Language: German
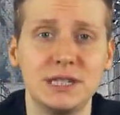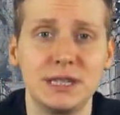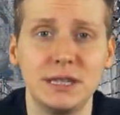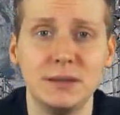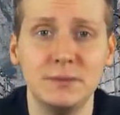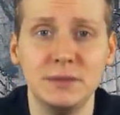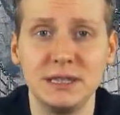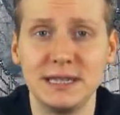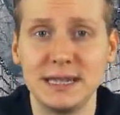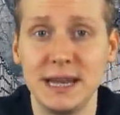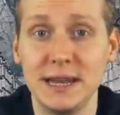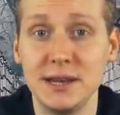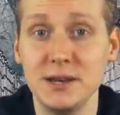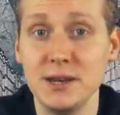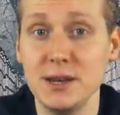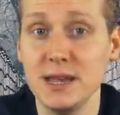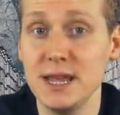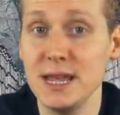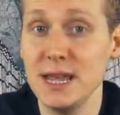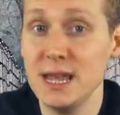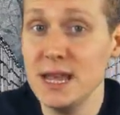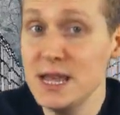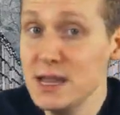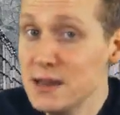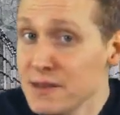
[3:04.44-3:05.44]
was er mit seinen
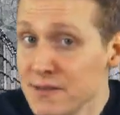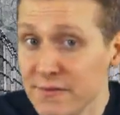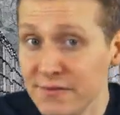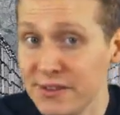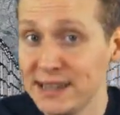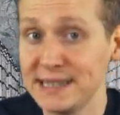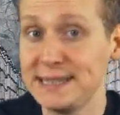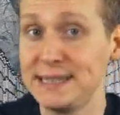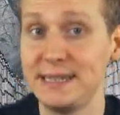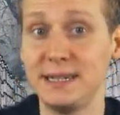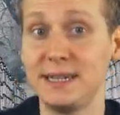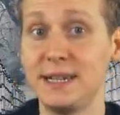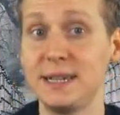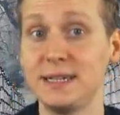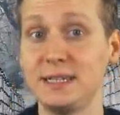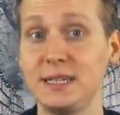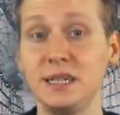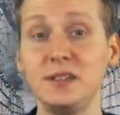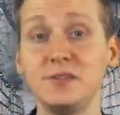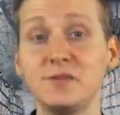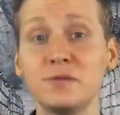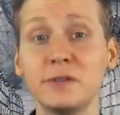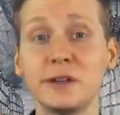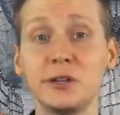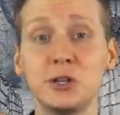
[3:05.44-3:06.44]

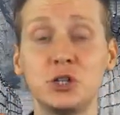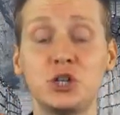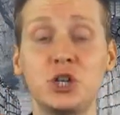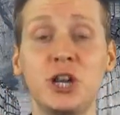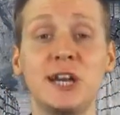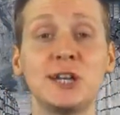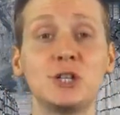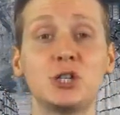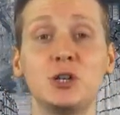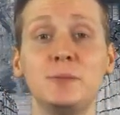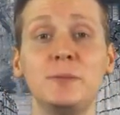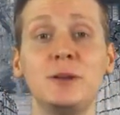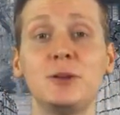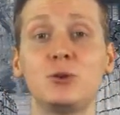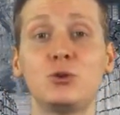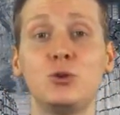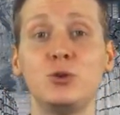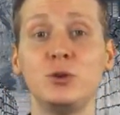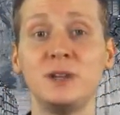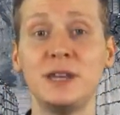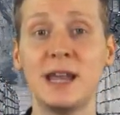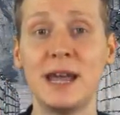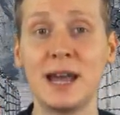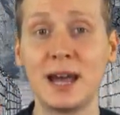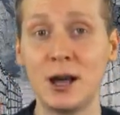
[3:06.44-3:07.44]
investigativen
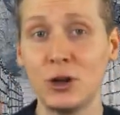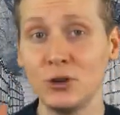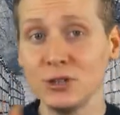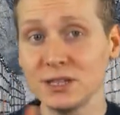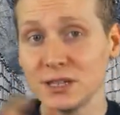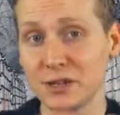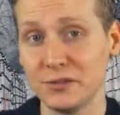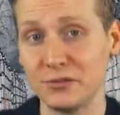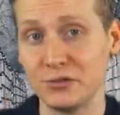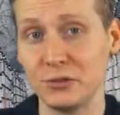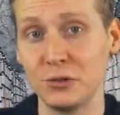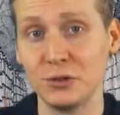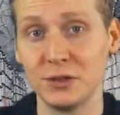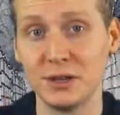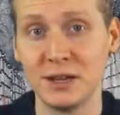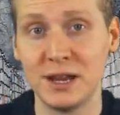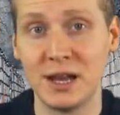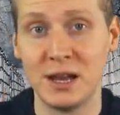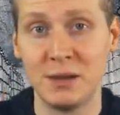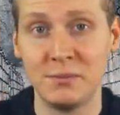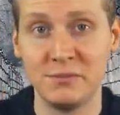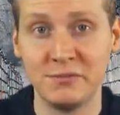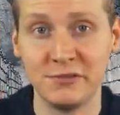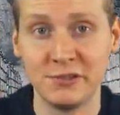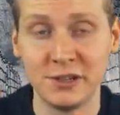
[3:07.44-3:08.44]
Recherchemethoden herausgefunden
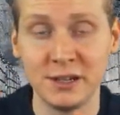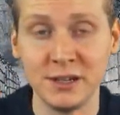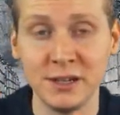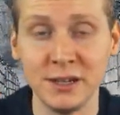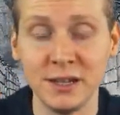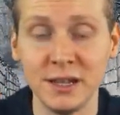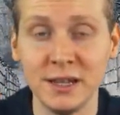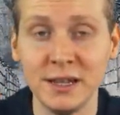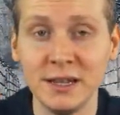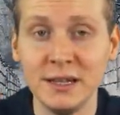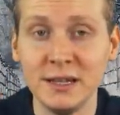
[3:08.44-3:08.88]
haben will.